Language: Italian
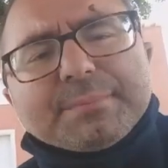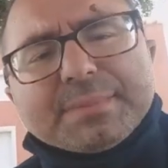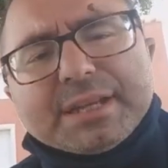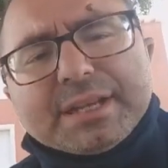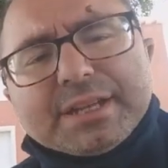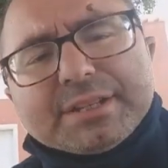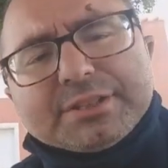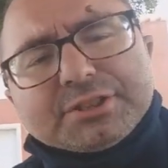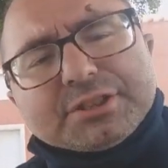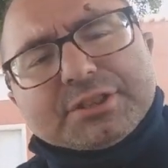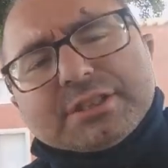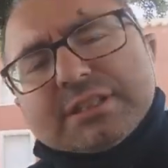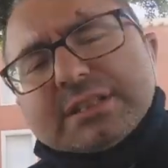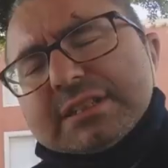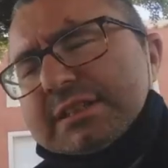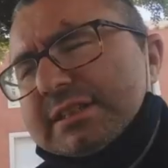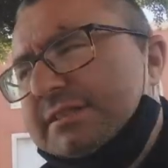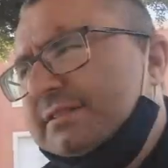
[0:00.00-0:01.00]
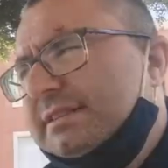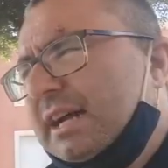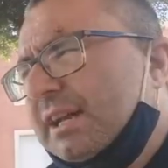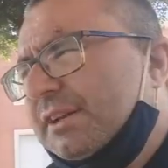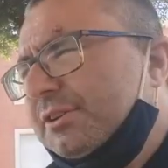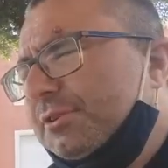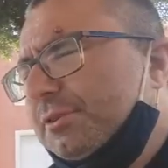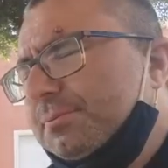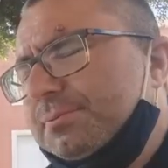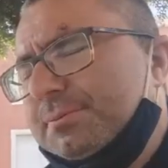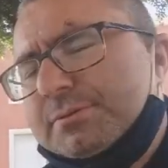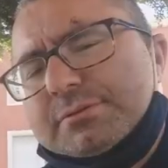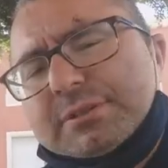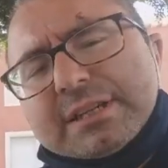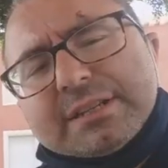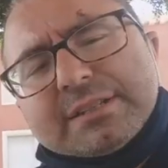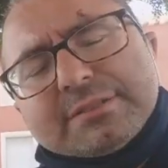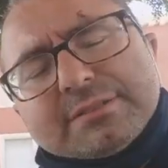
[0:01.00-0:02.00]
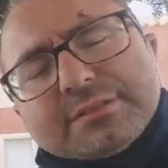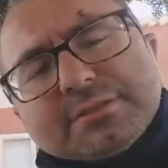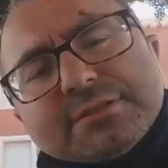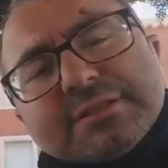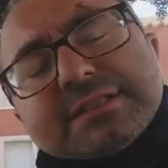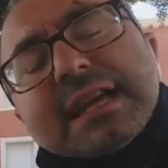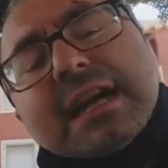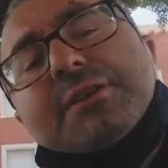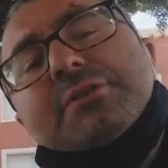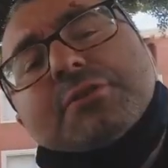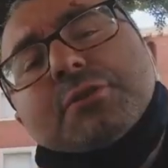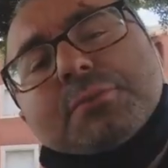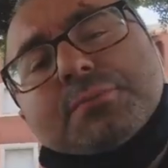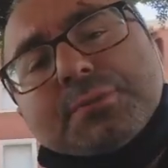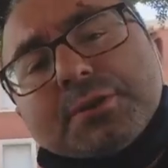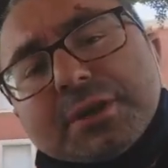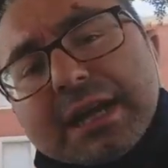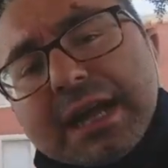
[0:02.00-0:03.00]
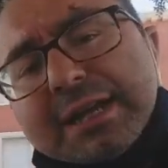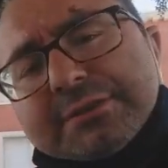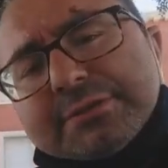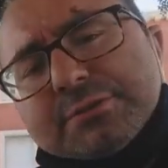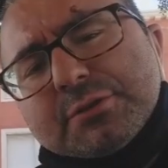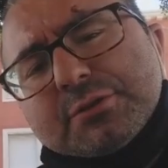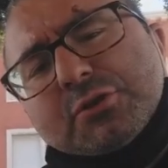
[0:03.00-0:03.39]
amici, stanno, fiorendo, stanno fiorendo